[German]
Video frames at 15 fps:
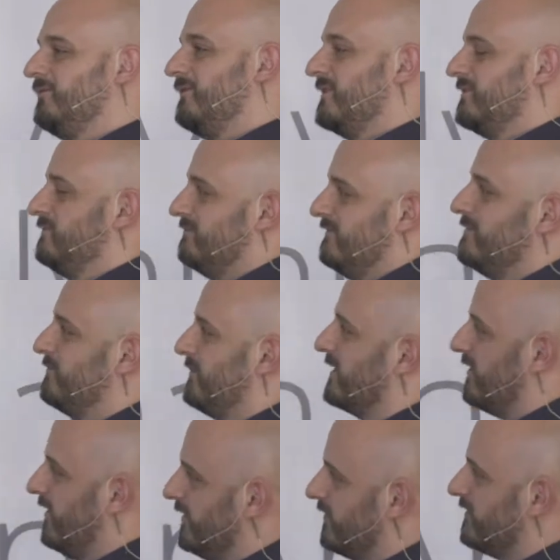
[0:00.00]
also wir
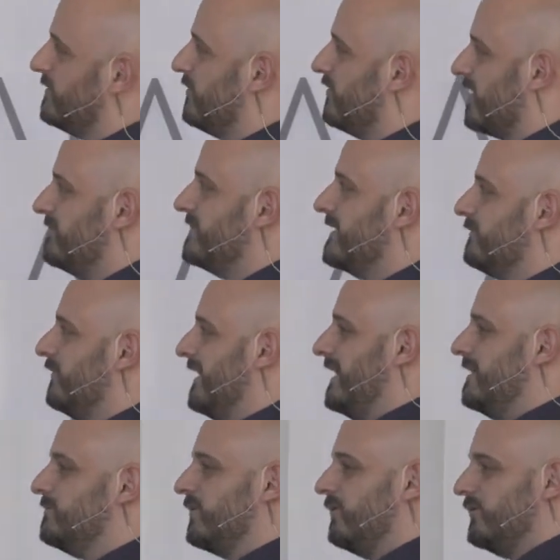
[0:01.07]
betreuen oder programmieren vor
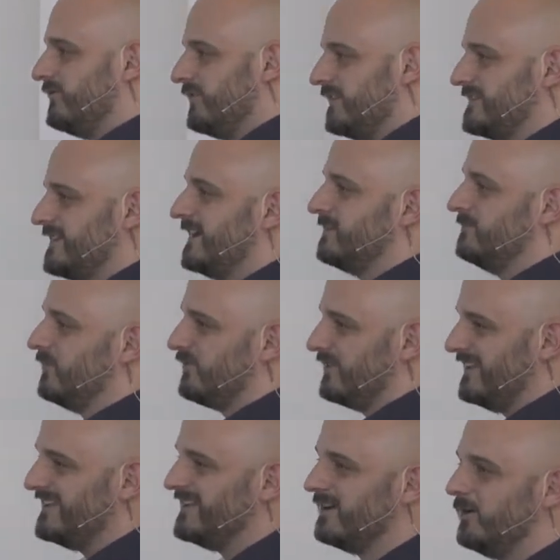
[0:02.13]
allem größere Seiten, wo es
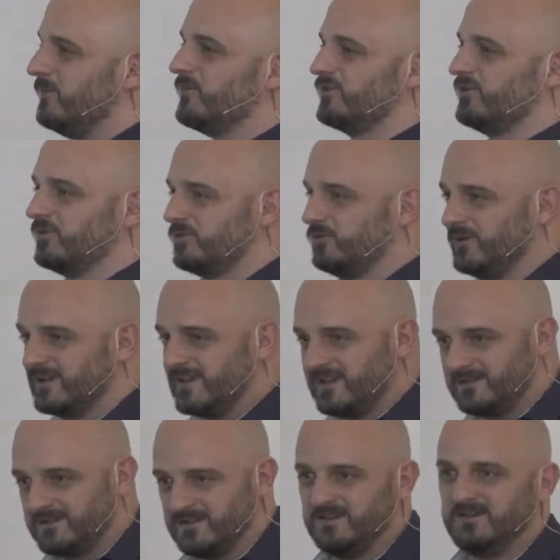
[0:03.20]
eher um Strukturen geht.